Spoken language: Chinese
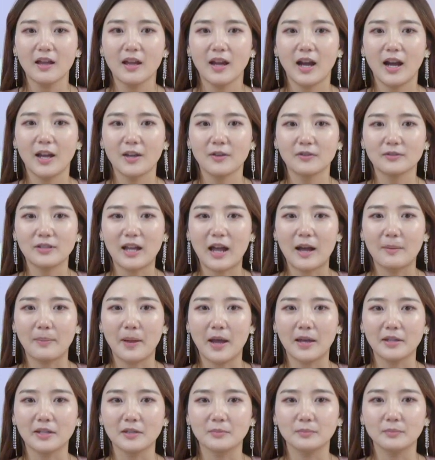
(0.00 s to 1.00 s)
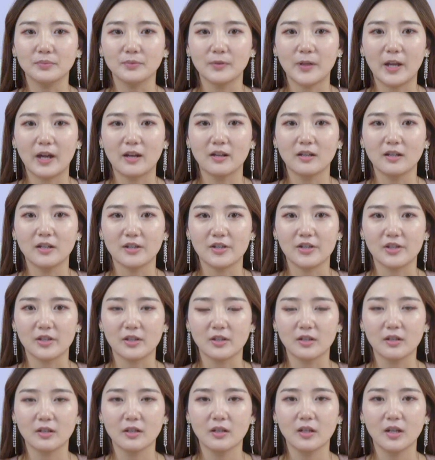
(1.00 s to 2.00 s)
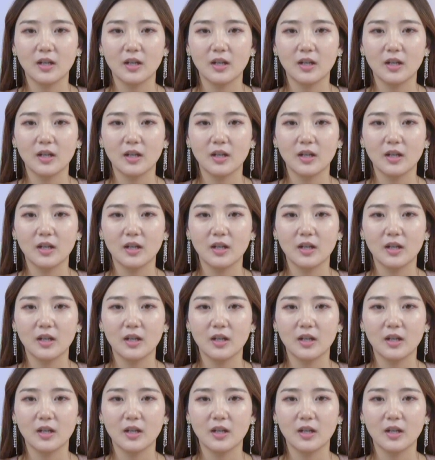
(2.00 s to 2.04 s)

还有打牌等不良恶习，